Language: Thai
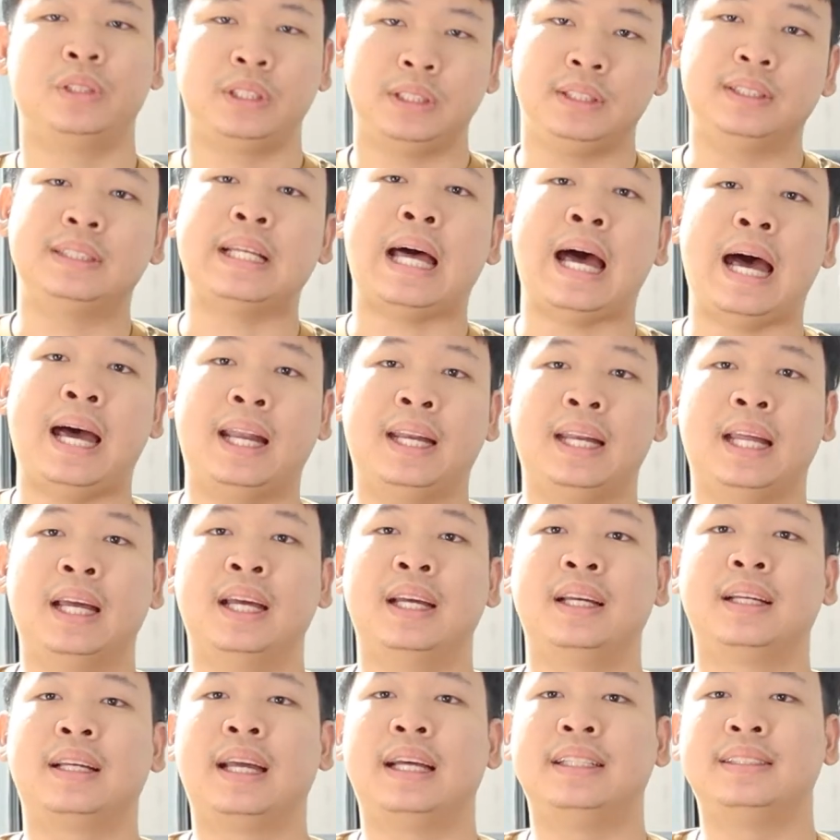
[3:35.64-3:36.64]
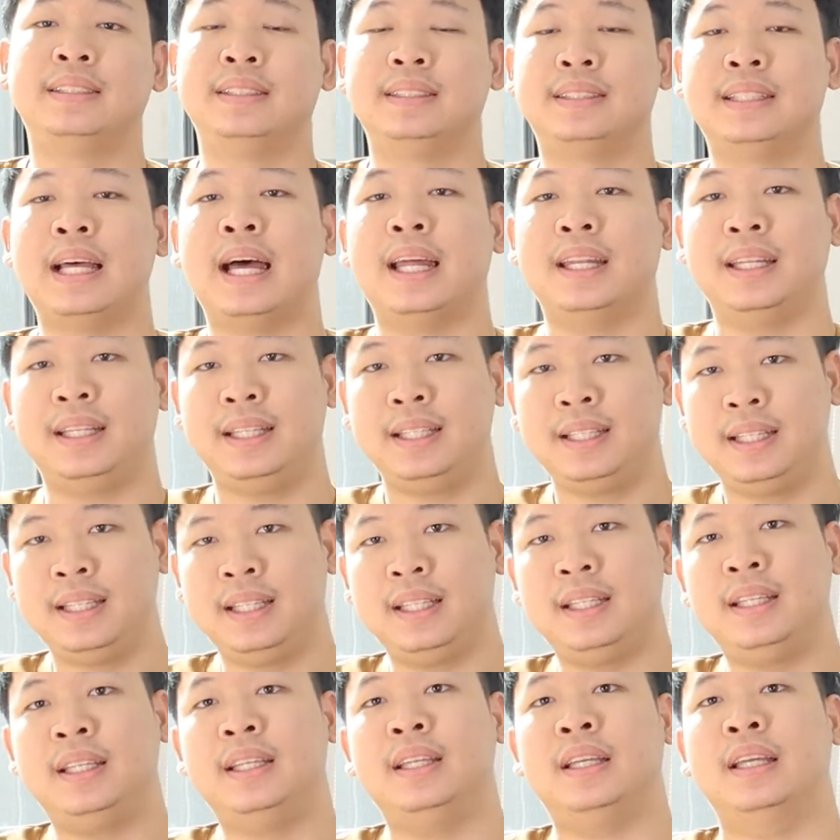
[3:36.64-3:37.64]
กิลสื่อสารนะการสื่อสารที่
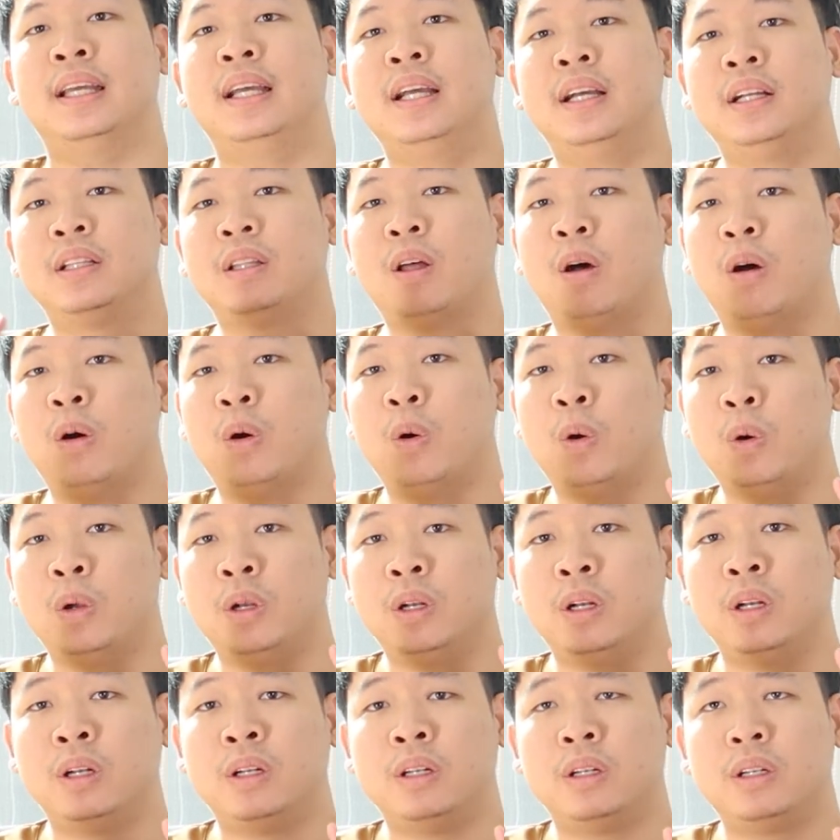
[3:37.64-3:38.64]
ดีต่อคน